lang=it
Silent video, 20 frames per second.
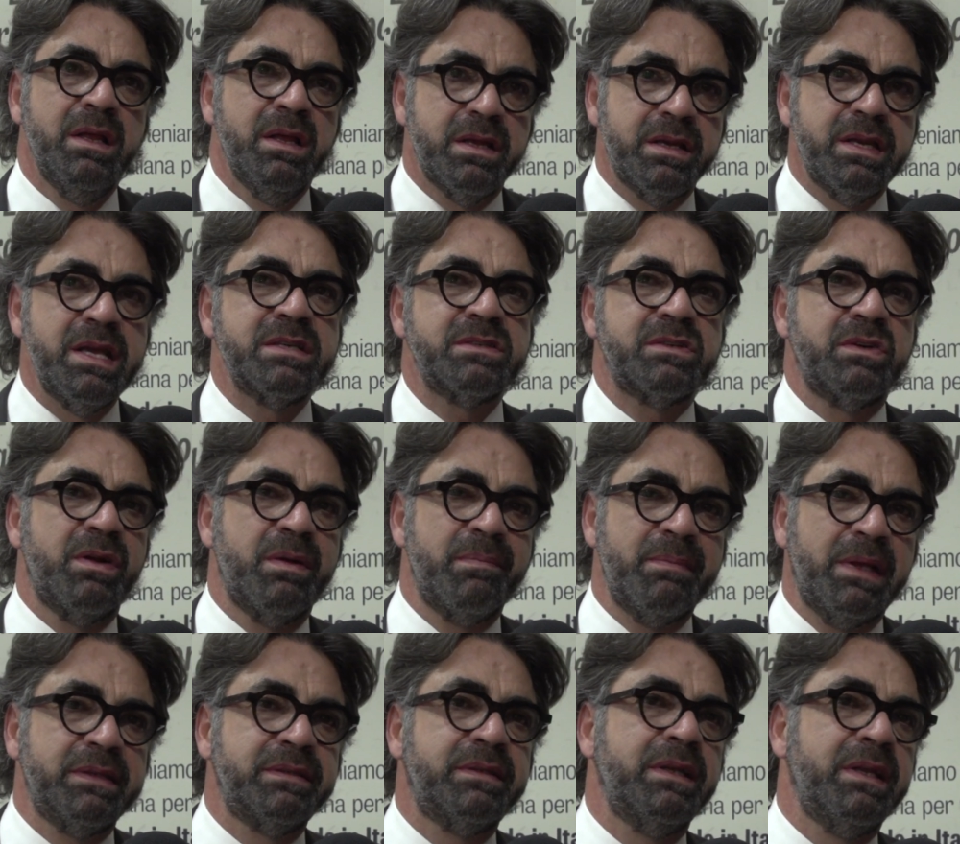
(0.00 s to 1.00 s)
riescono a
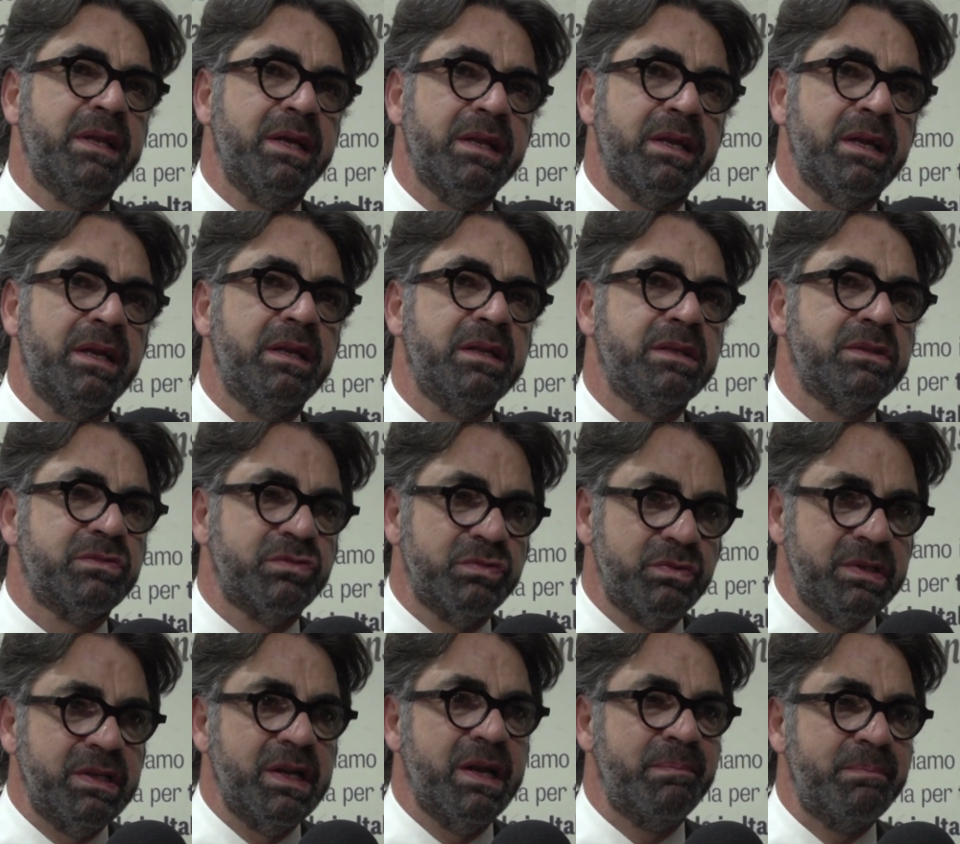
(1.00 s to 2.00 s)
mantenere
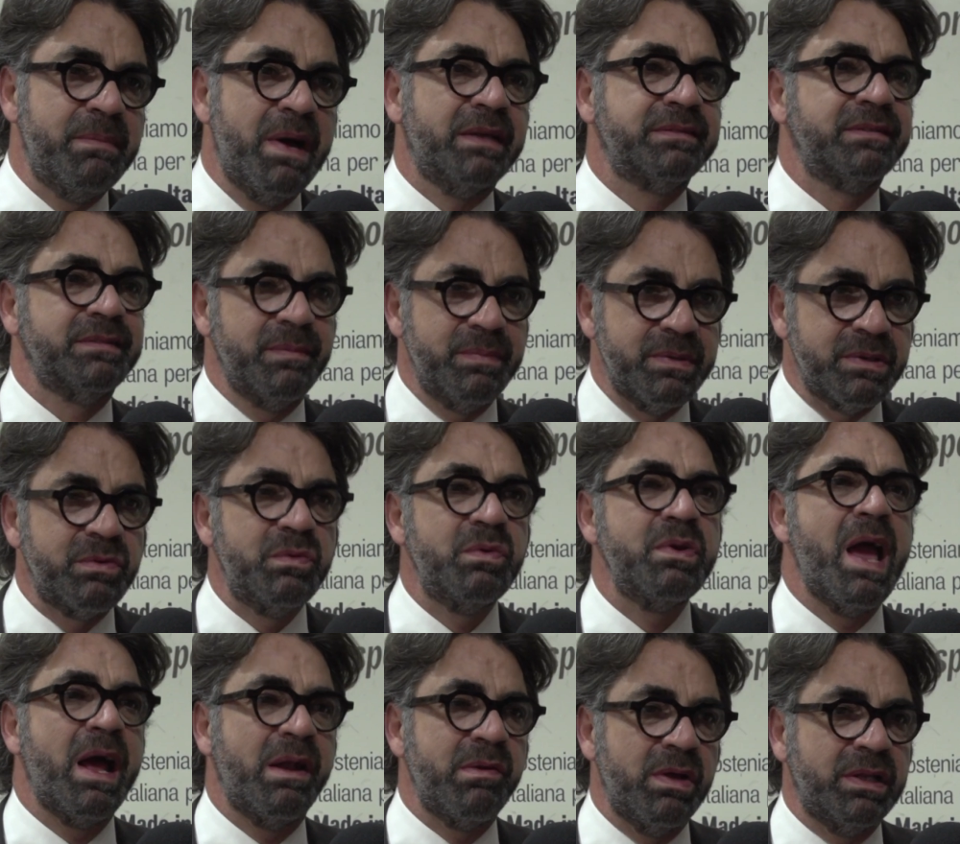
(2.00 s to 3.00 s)
l'insulina bassa, per
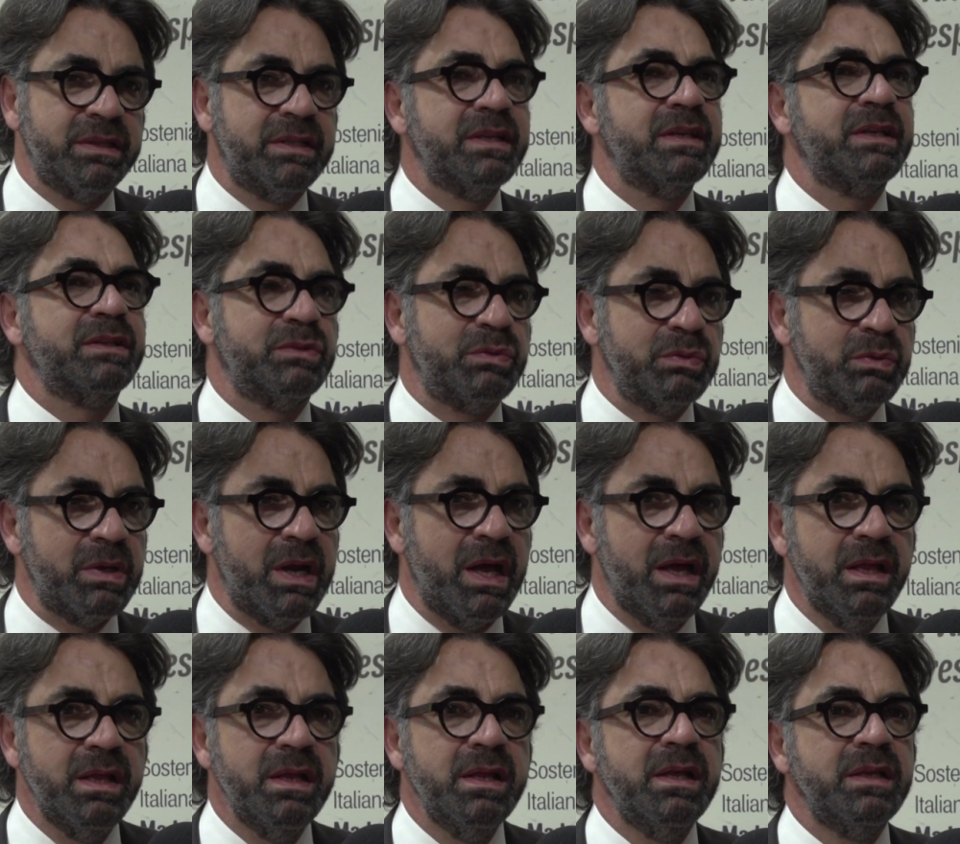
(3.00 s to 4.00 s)
cui hanno addirittura
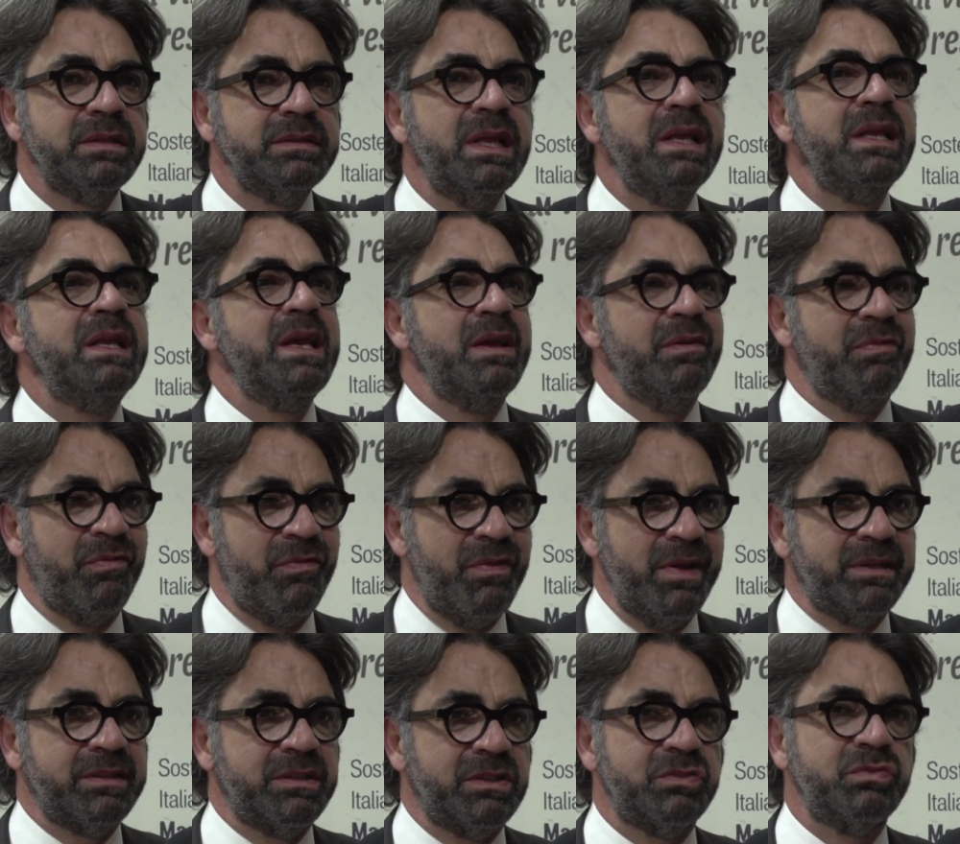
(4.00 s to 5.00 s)
degli
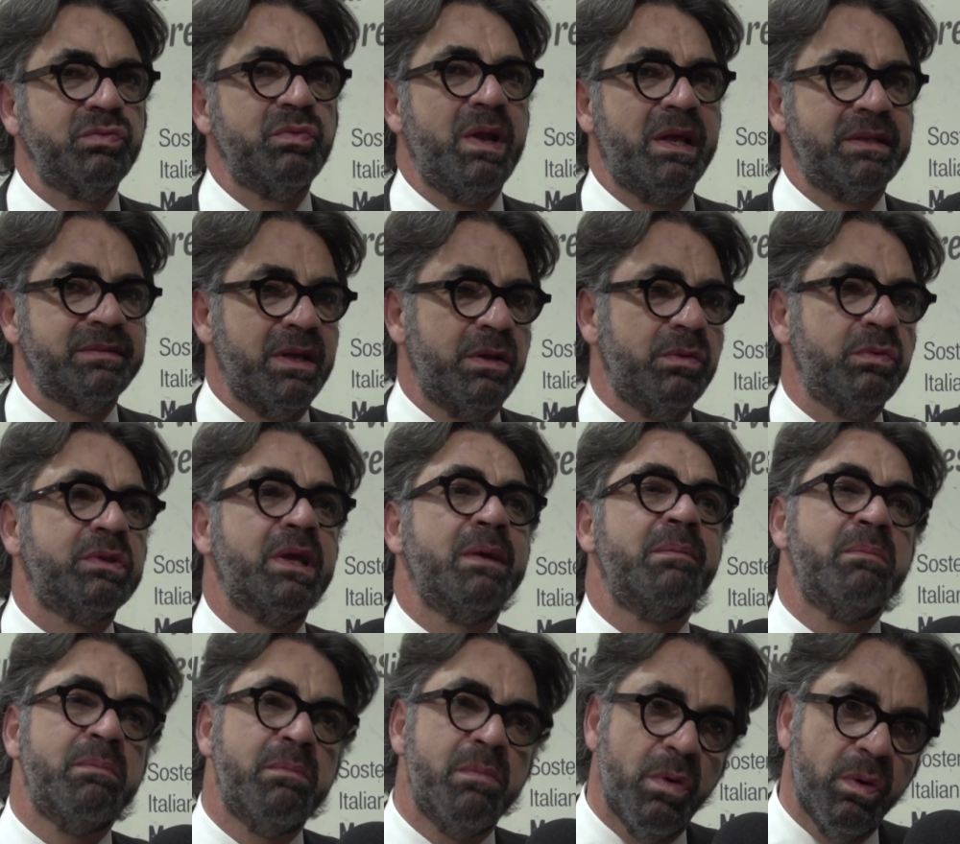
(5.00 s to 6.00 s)
effetti sulla salute
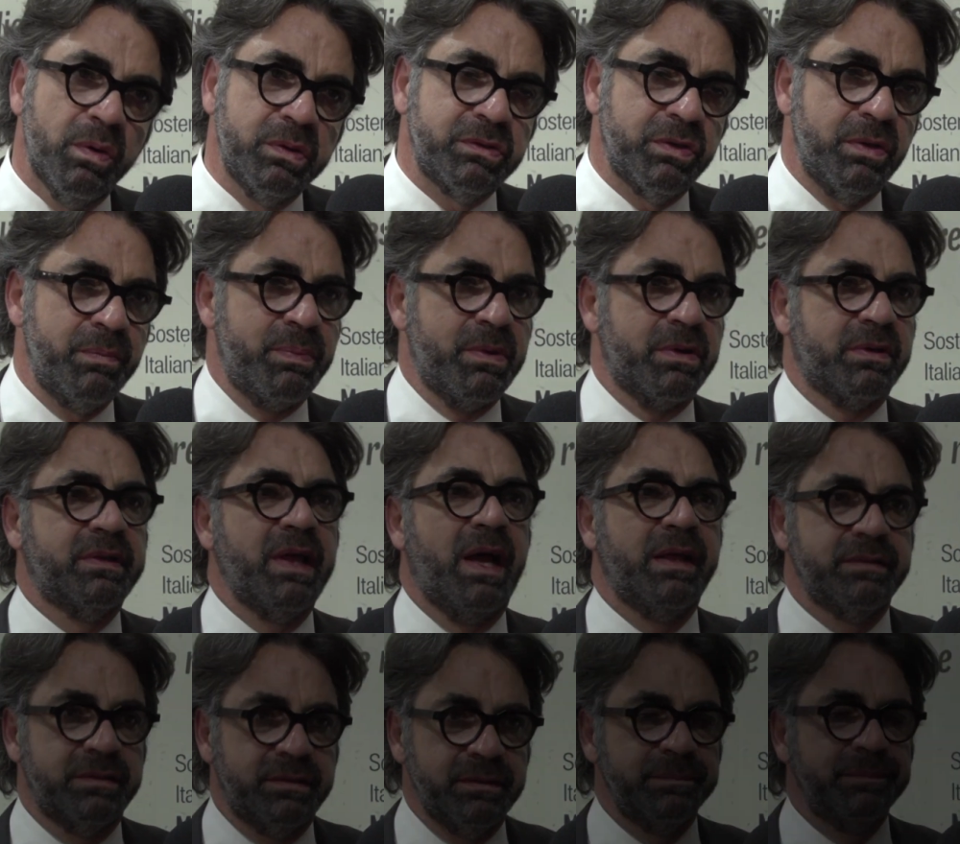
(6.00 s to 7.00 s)
molto
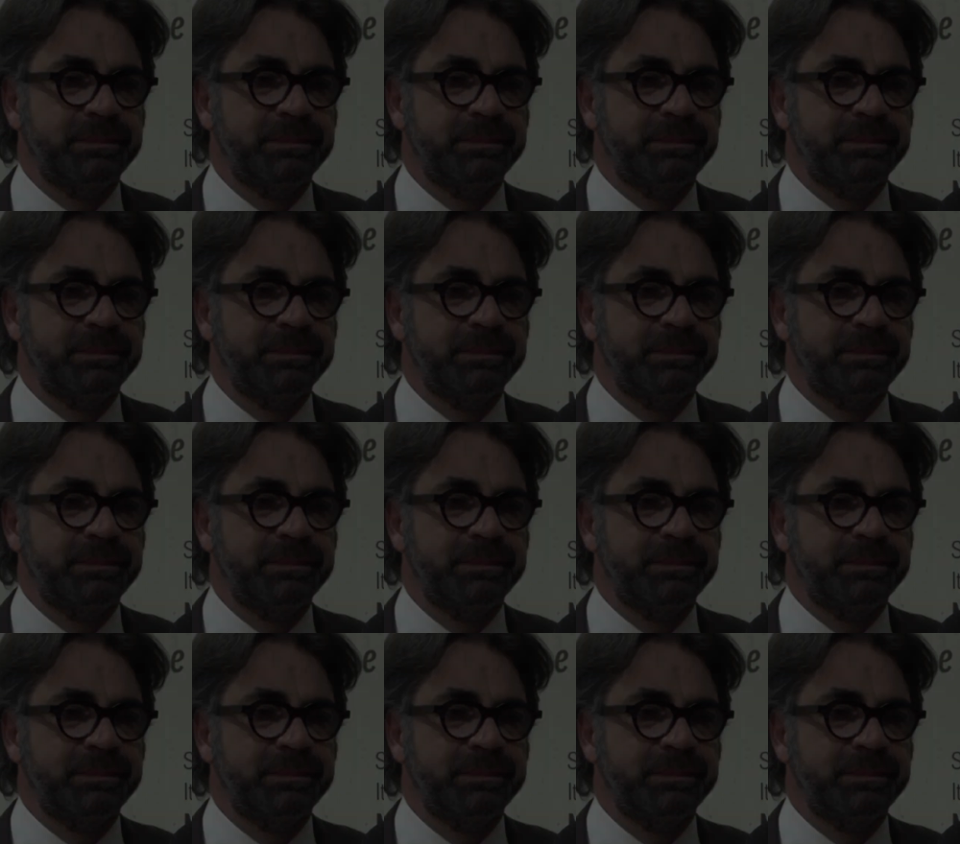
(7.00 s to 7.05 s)
importanti.